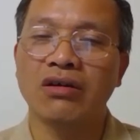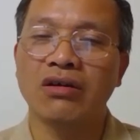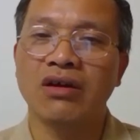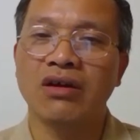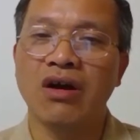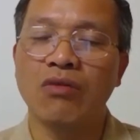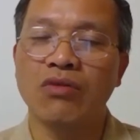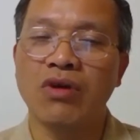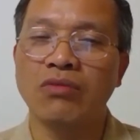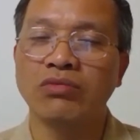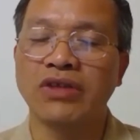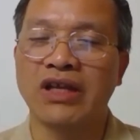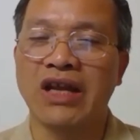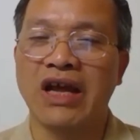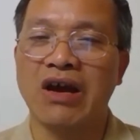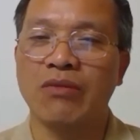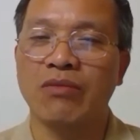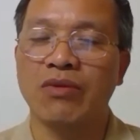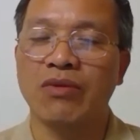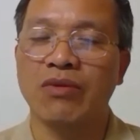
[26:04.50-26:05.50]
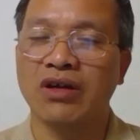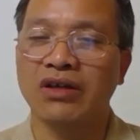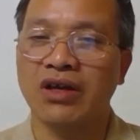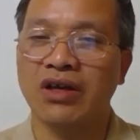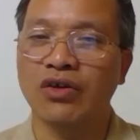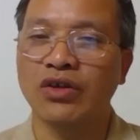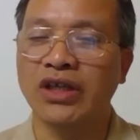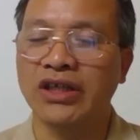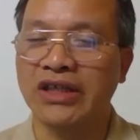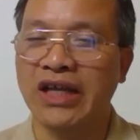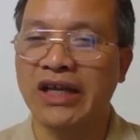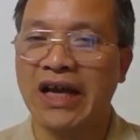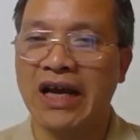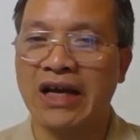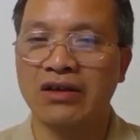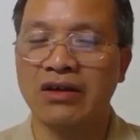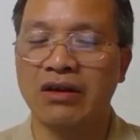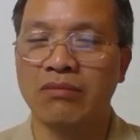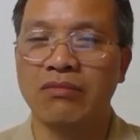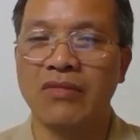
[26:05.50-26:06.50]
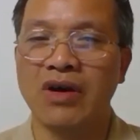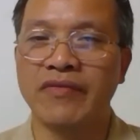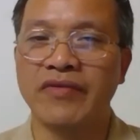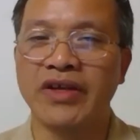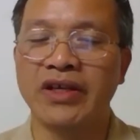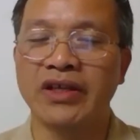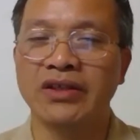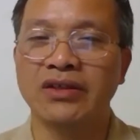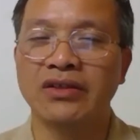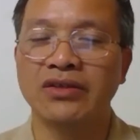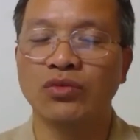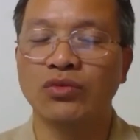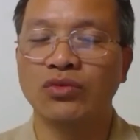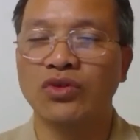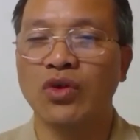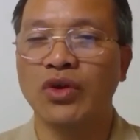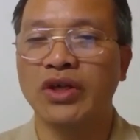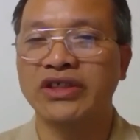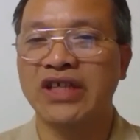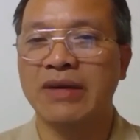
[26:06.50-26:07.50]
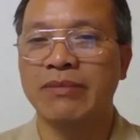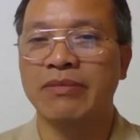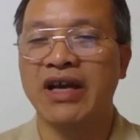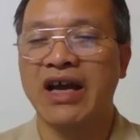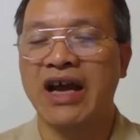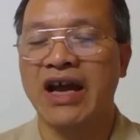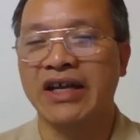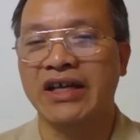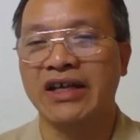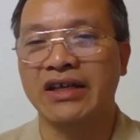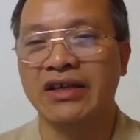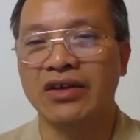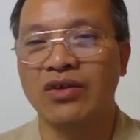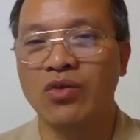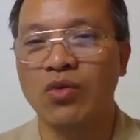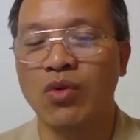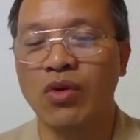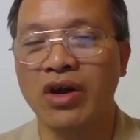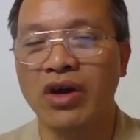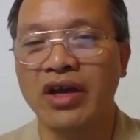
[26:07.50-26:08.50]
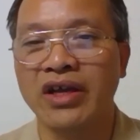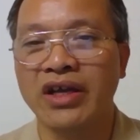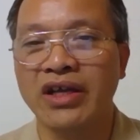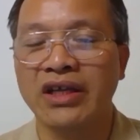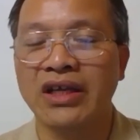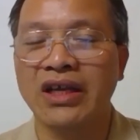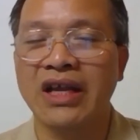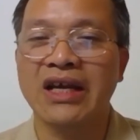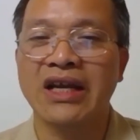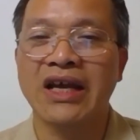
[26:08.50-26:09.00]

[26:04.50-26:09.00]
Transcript: không không thể nào mà có thể tai nạn được bởi vì chúng tôi đã xem cái ảnh của cái lan